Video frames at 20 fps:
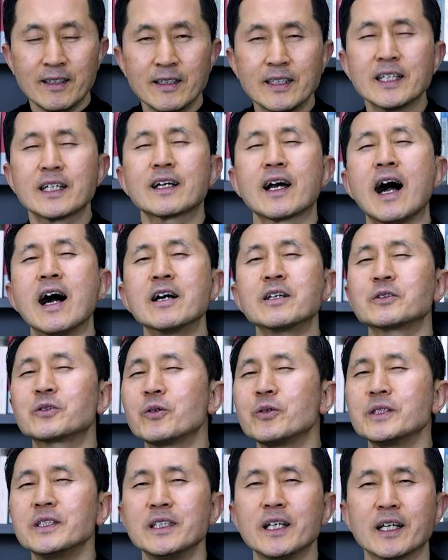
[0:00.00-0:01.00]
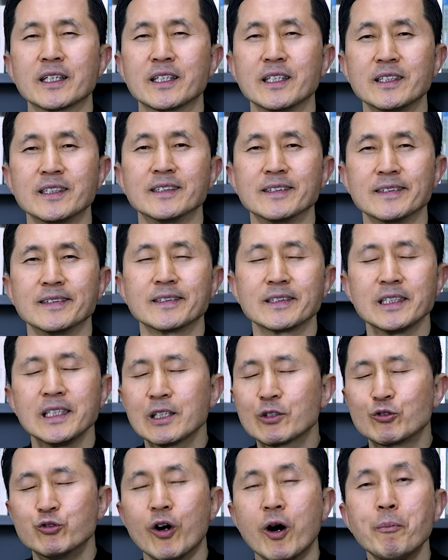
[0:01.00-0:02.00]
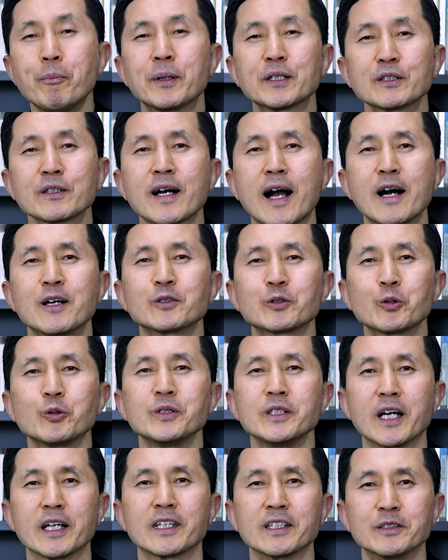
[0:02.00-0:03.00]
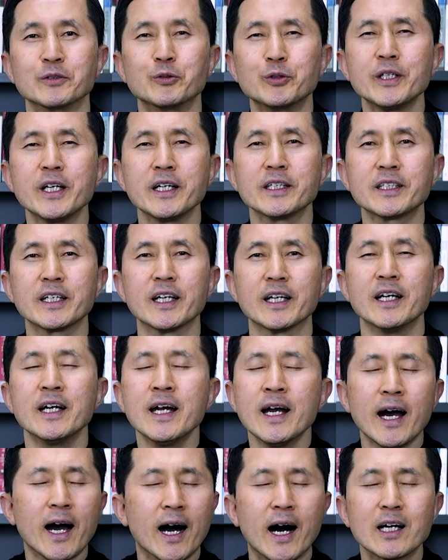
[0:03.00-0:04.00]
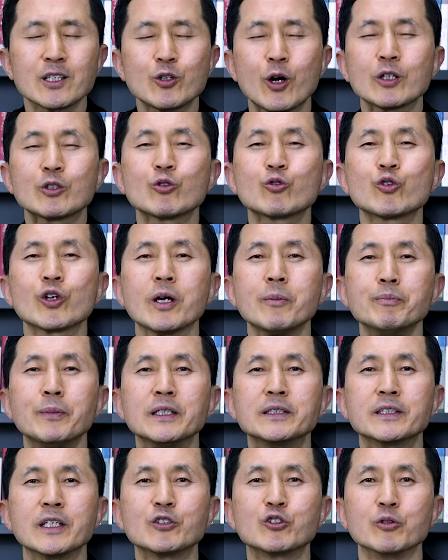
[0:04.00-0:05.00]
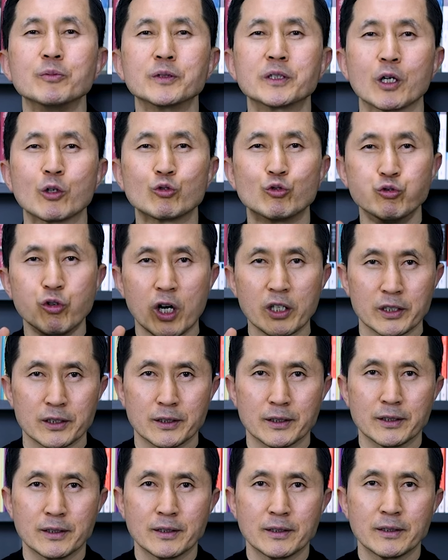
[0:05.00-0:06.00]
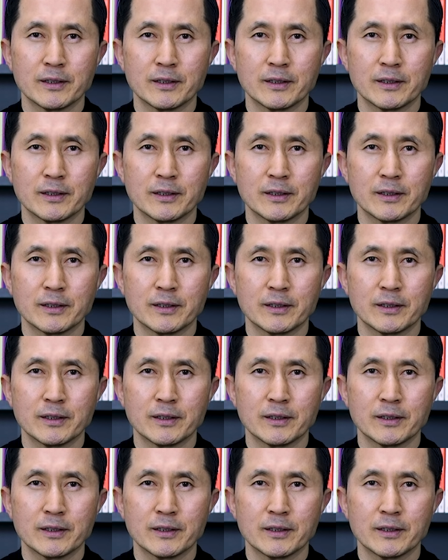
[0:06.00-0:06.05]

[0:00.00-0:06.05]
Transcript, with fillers: 이 강도 이야기는 이 구원받은 강도 이야기는 우리에게 아주 아주 중요한 메시지를 니다 구원은